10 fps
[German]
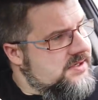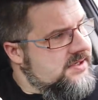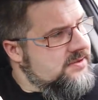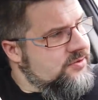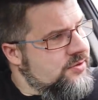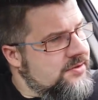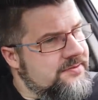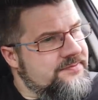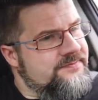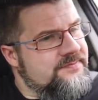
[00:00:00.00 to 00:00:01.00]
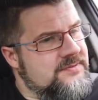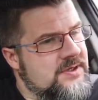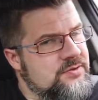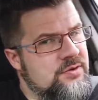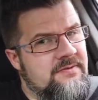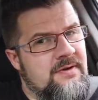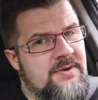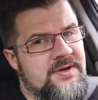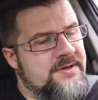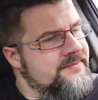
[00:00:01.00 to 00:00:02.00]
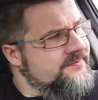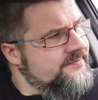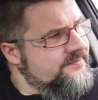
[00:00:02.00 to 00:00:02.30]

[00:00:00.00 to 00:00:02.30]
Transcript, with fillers: Hier drücken. Und dann drücken wir mal da.